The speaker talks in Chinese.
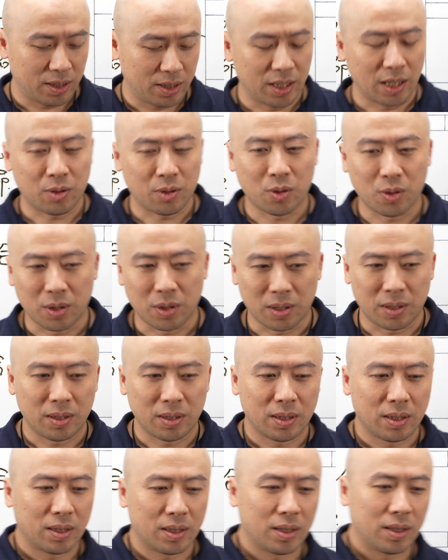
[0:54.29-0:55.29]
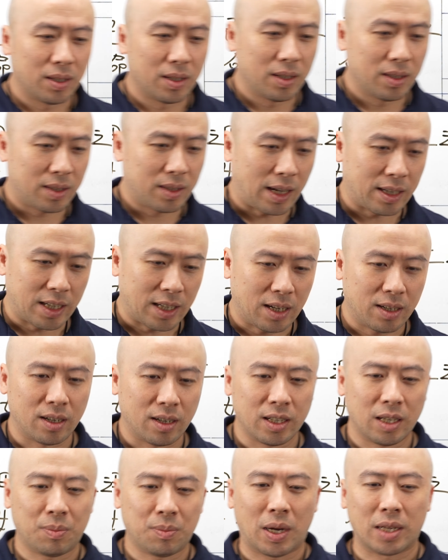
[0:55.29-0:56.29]
结果 大家合
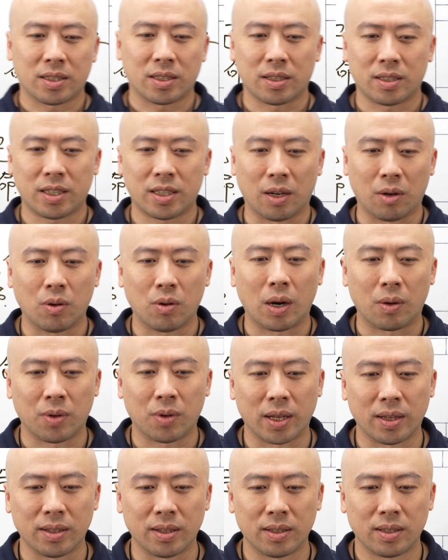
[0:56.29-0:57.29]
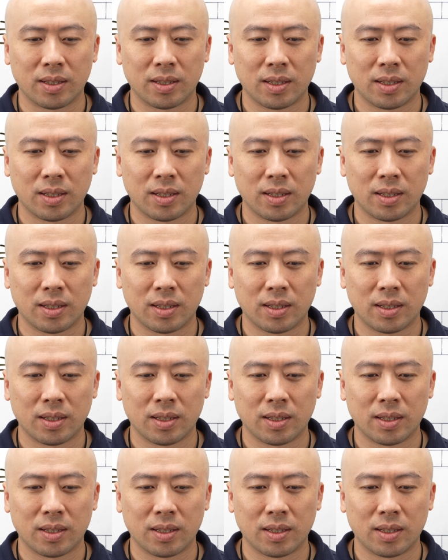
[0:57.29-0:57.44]
力把这个钱还完了。